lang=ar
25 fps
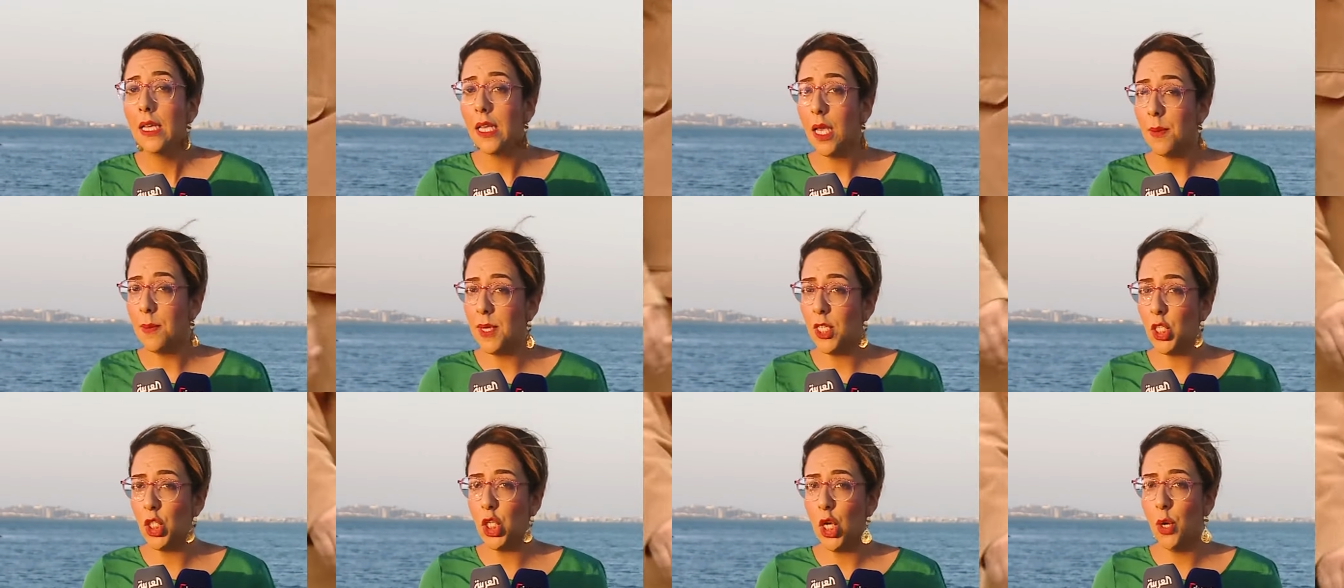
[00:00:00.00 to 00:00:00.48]

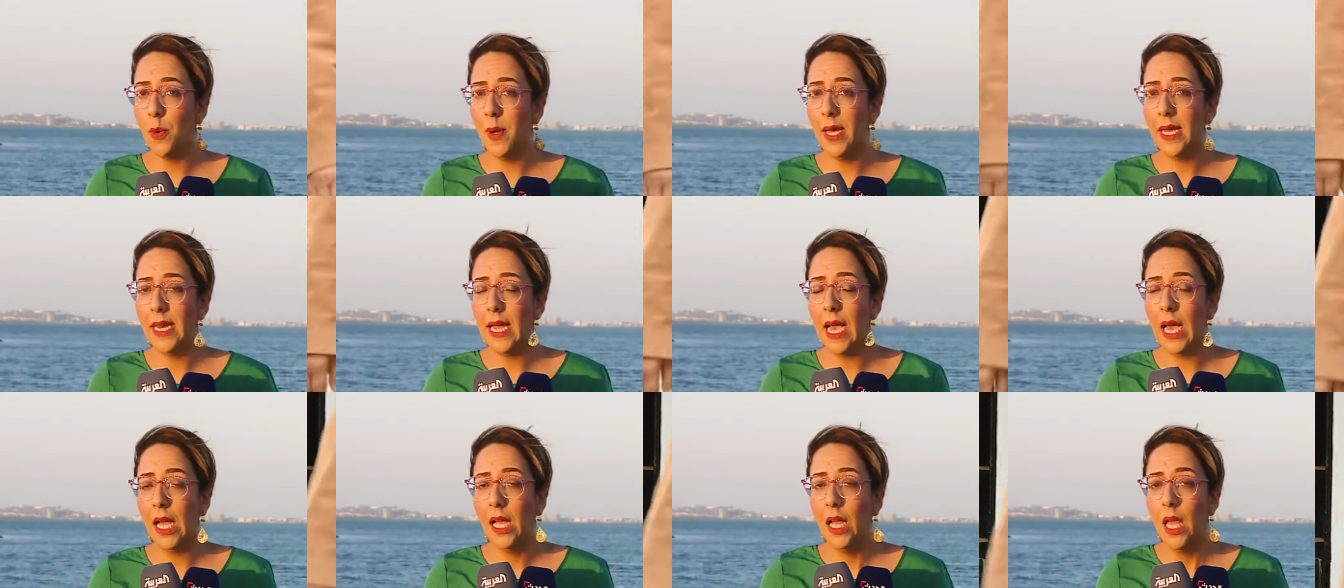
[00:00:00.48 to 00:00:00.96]
كما
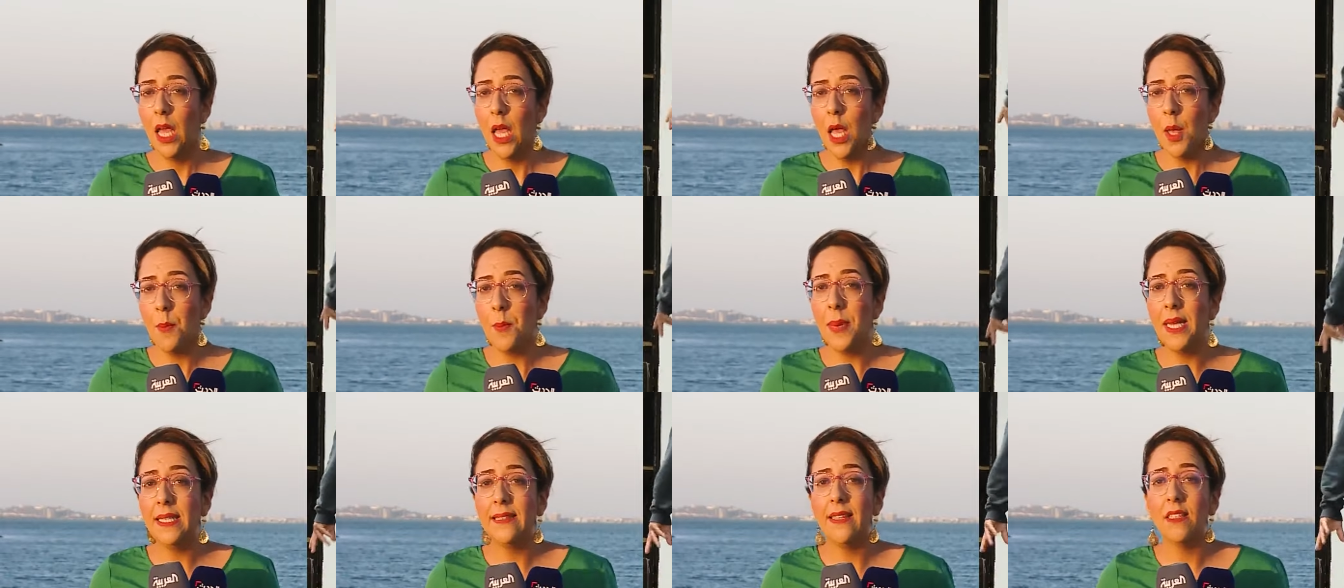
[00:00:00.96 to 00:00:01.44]
الشوارع
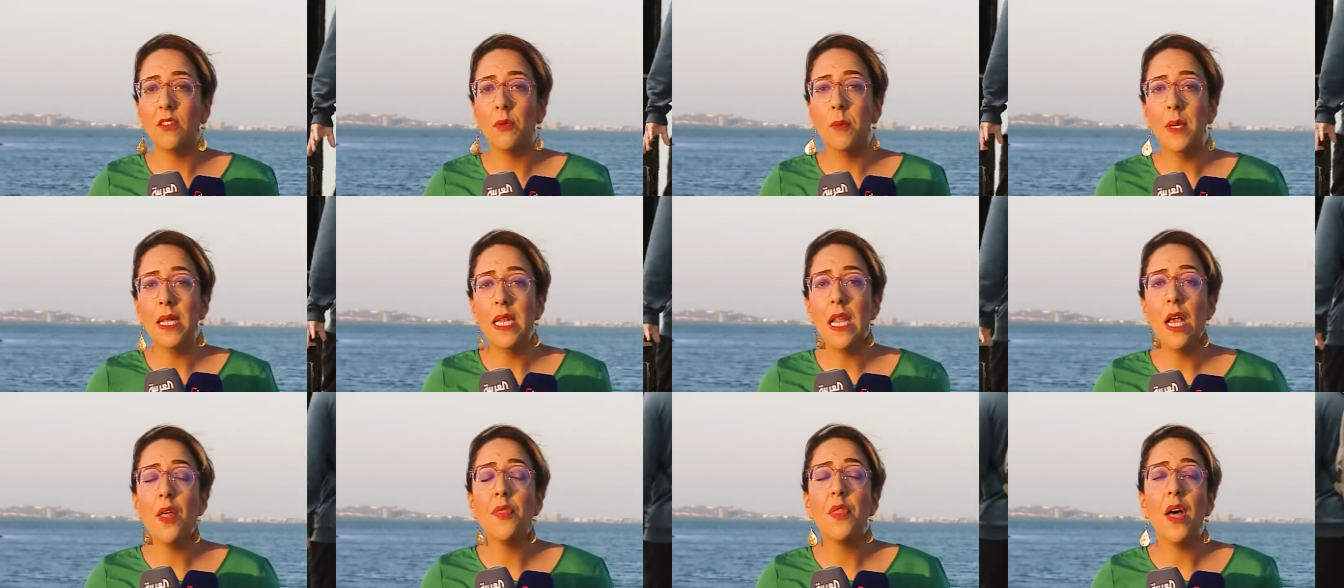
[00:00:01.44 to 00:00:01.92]
باتت
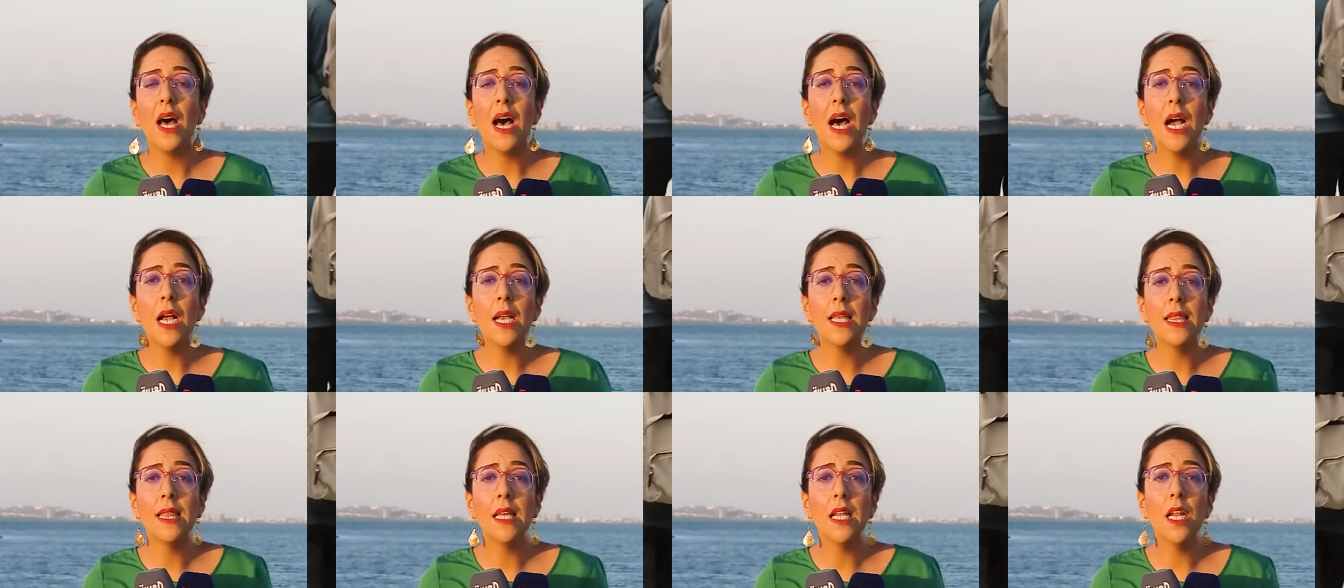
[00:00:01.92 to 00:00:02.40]
ملاذ
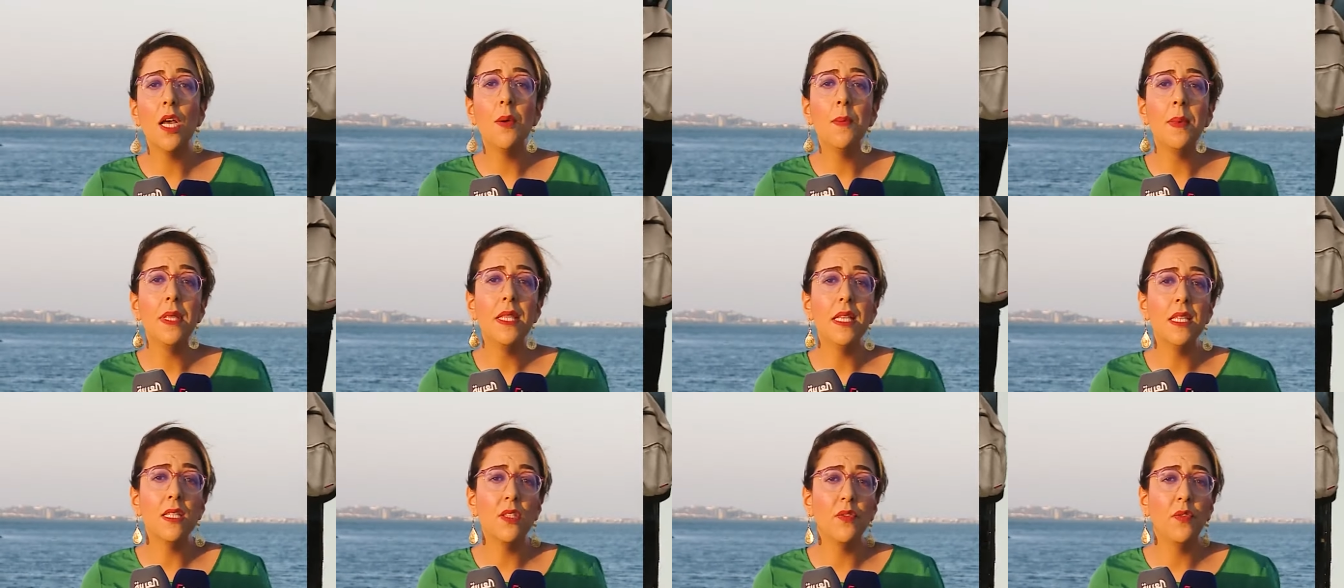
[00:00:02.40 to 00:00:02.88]
أكثر
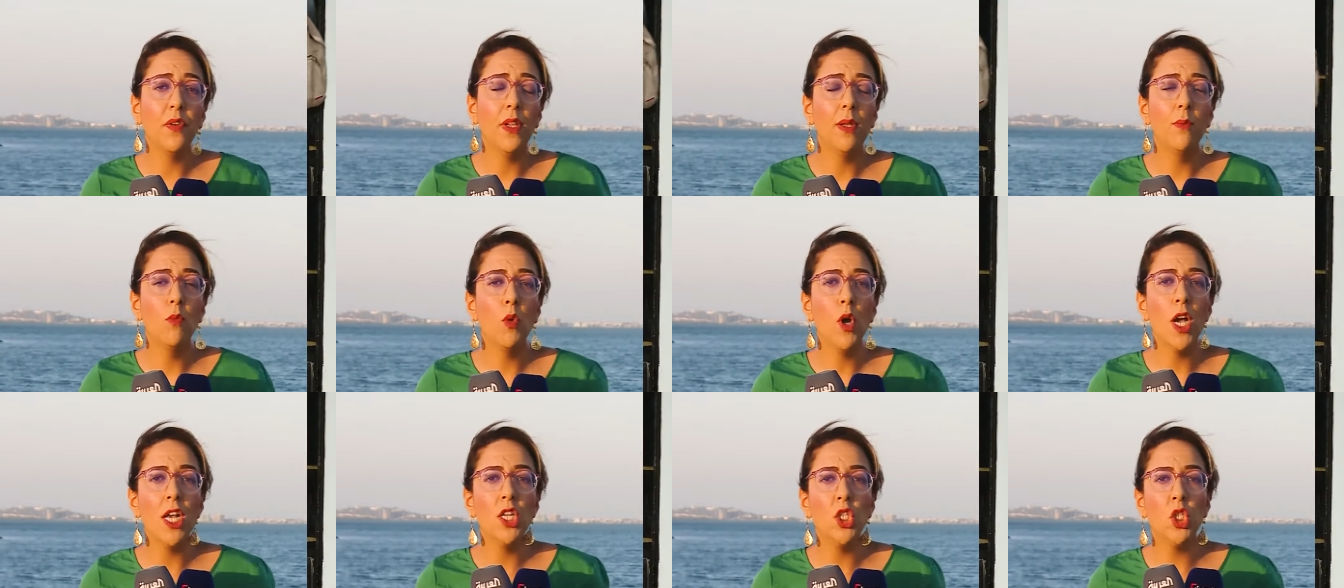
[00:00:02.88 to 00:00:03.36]
من نصف
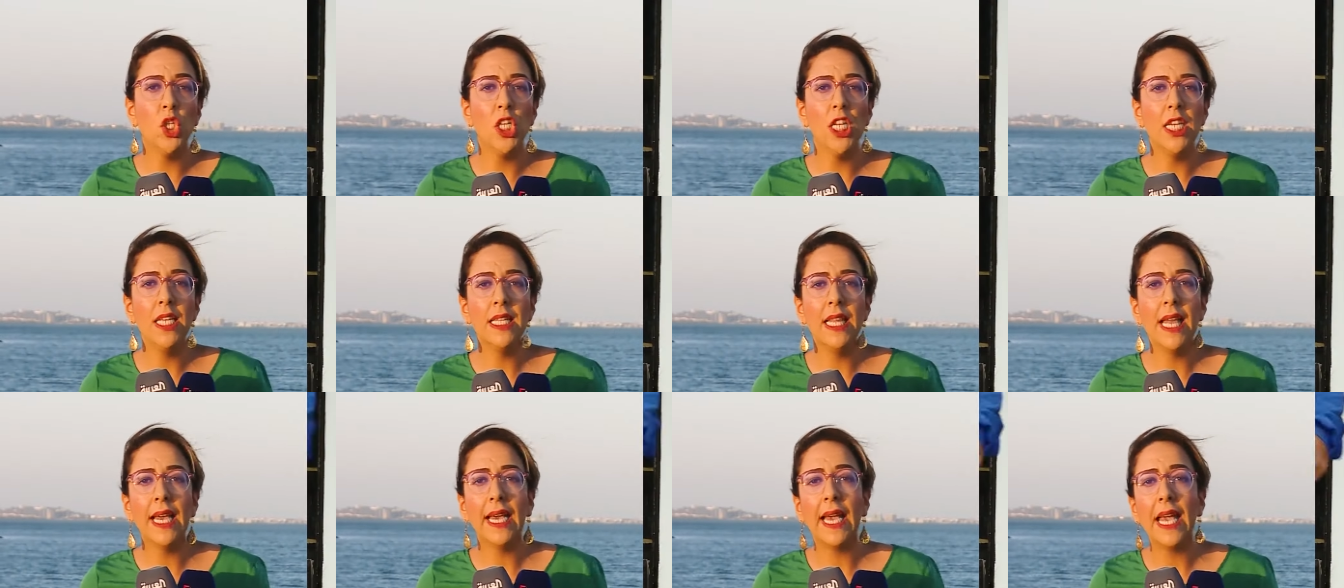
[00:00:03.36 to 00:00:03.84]

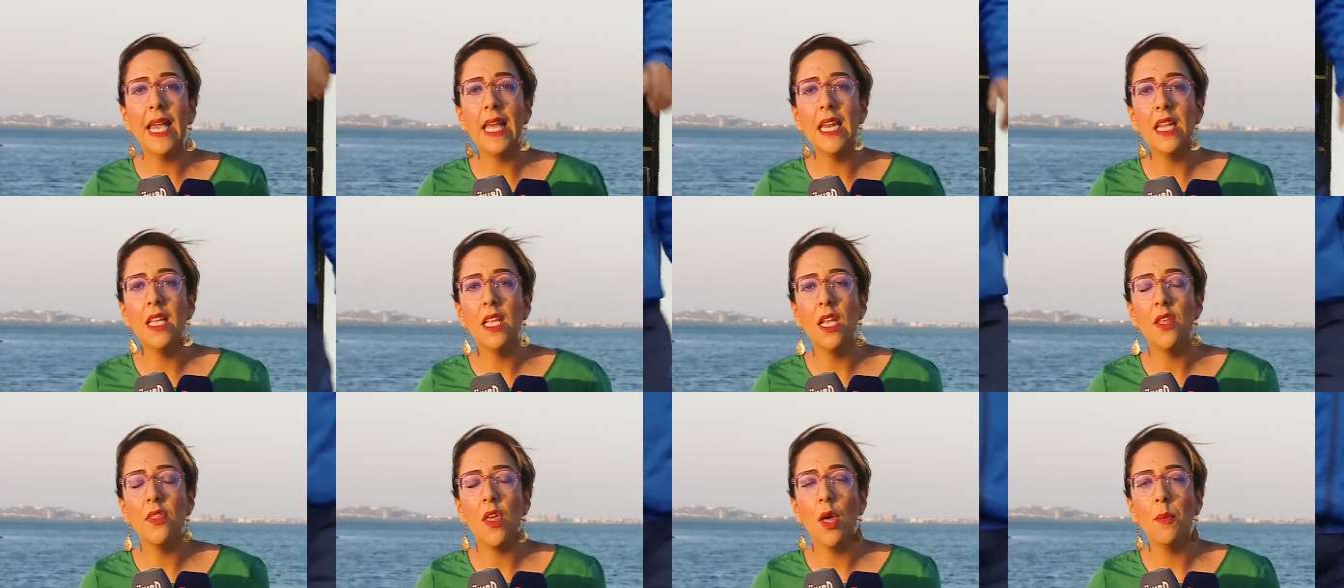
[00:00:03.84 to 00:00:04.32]
المهاجرين غير
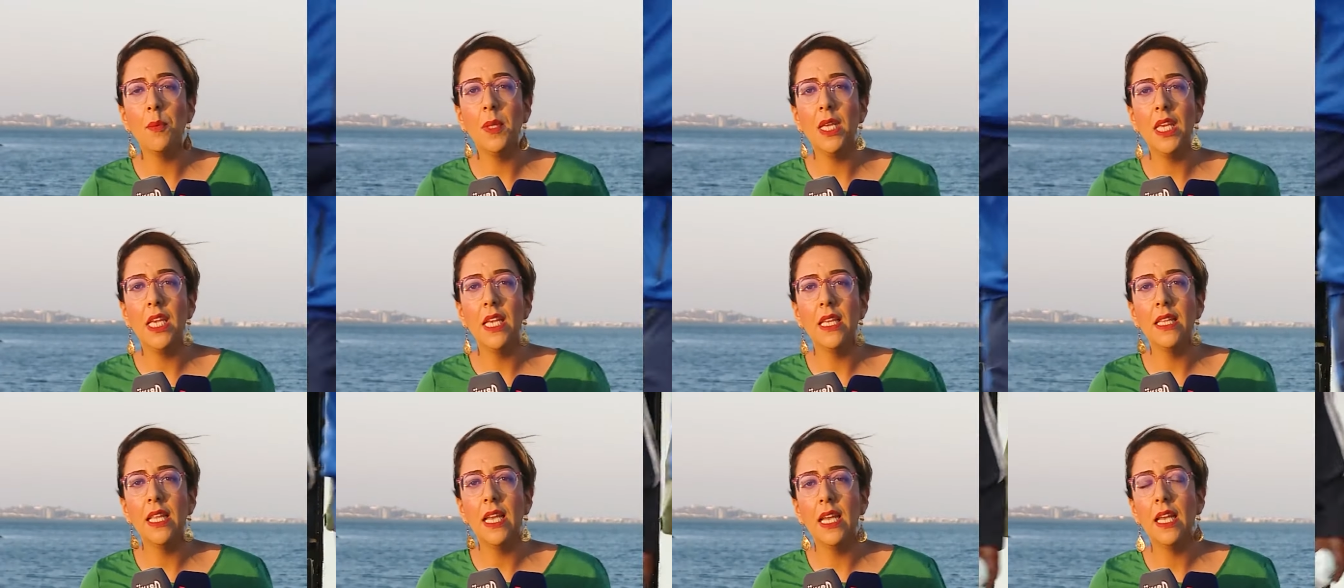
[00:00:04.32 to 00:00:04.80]

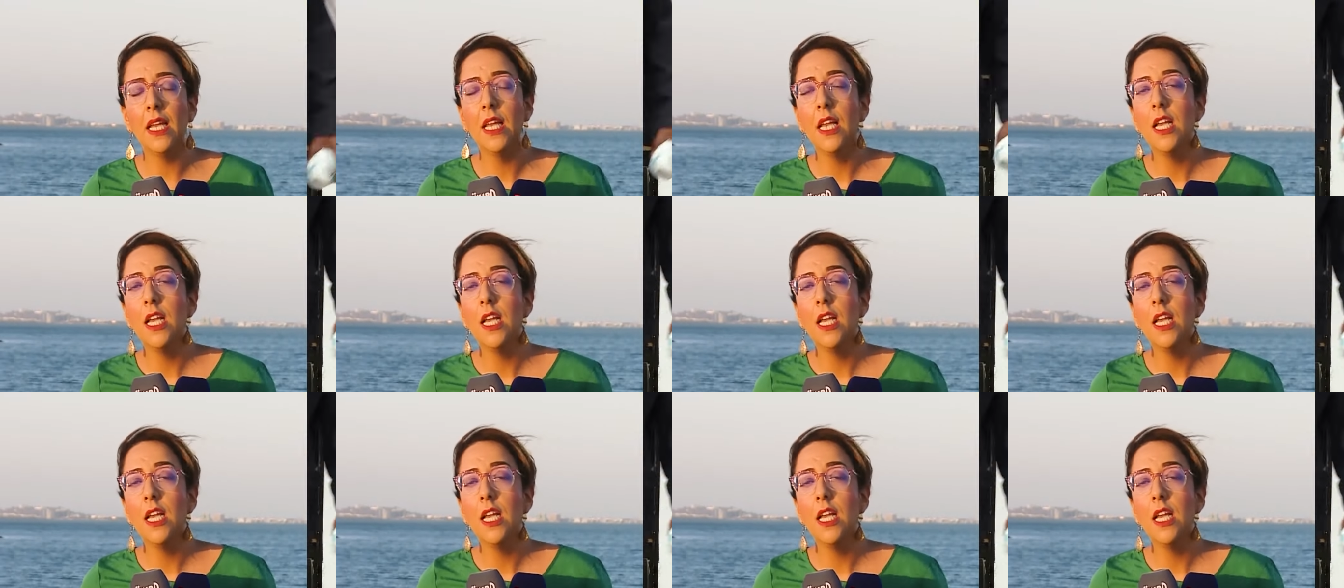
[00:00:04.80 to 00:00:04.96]
النظاميين